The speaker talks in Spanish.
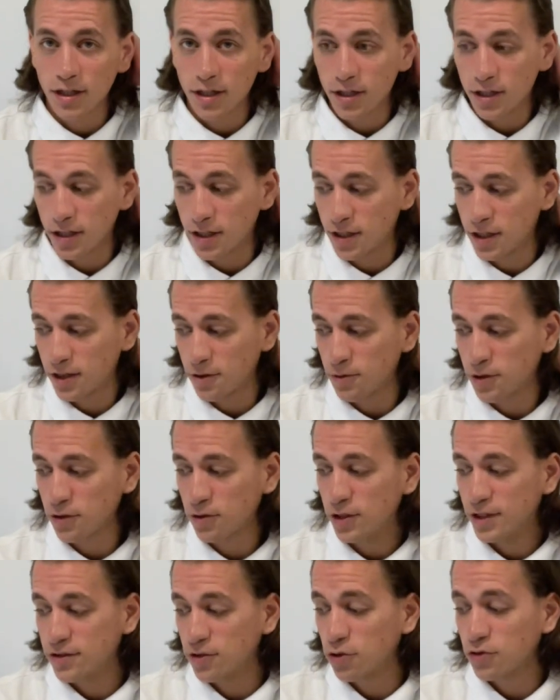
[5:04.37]
eh,
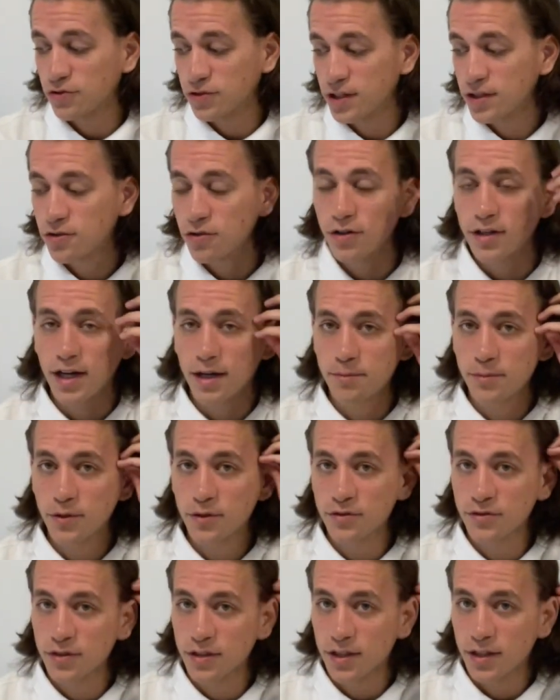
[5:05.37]
bueno, hizo los cinco
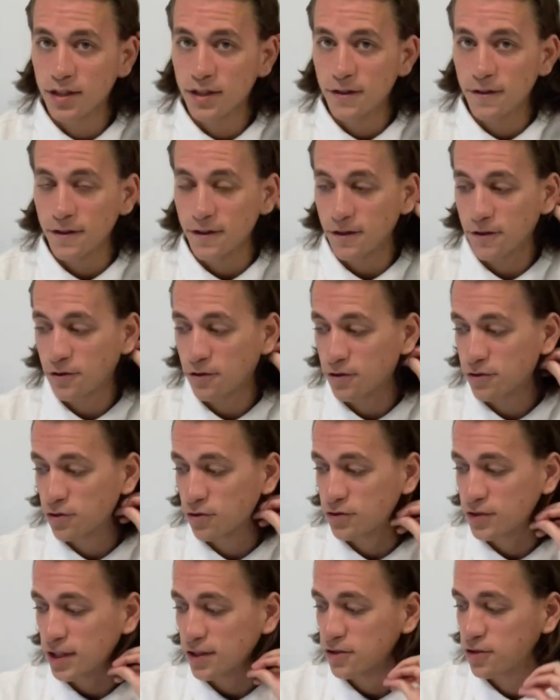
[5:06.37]
cambios
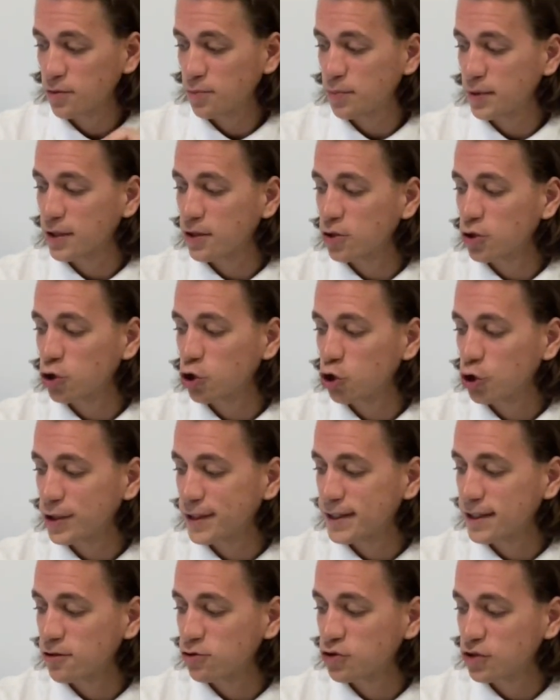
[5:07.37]
Roberto Santos, pero
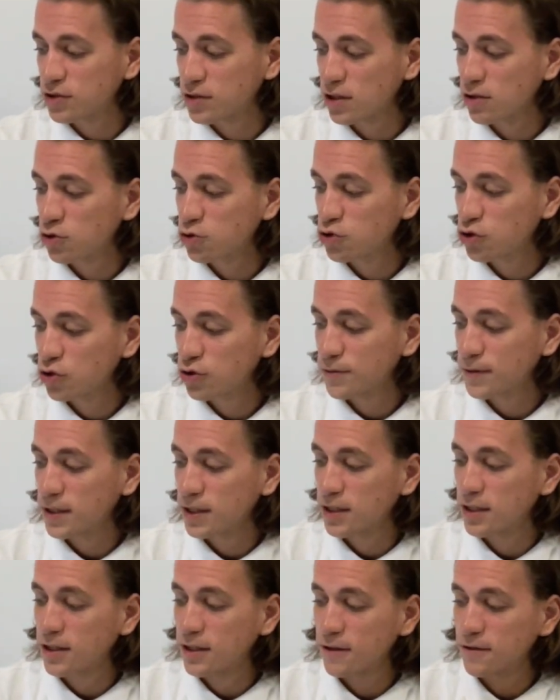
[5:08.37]
en el 88
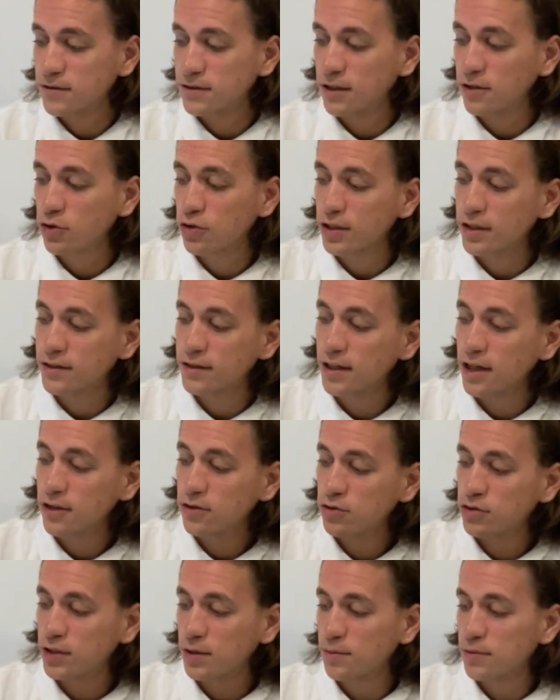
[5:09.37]
salió
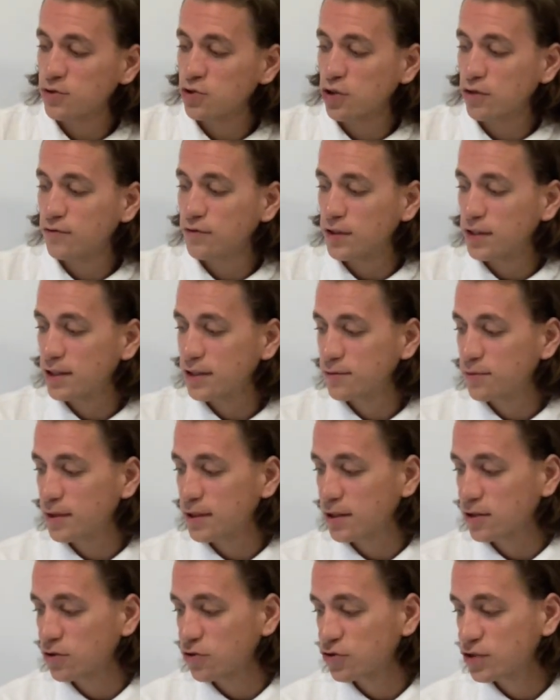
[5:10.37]
Cristiano, también João Félix,
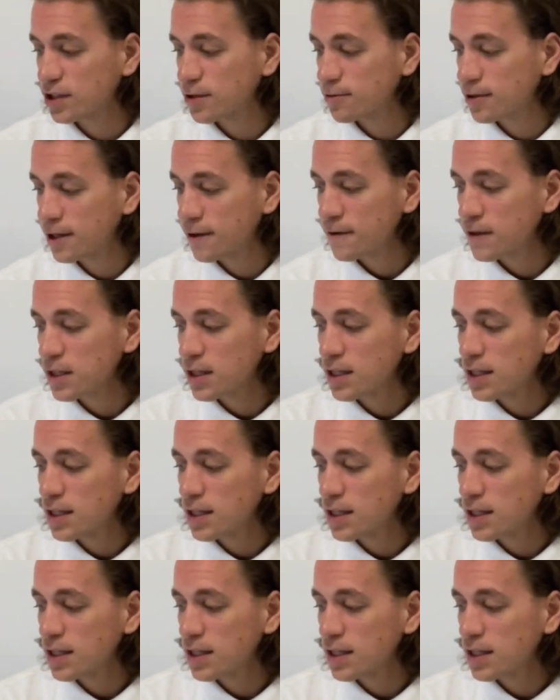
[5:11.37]
Bernardo Silva,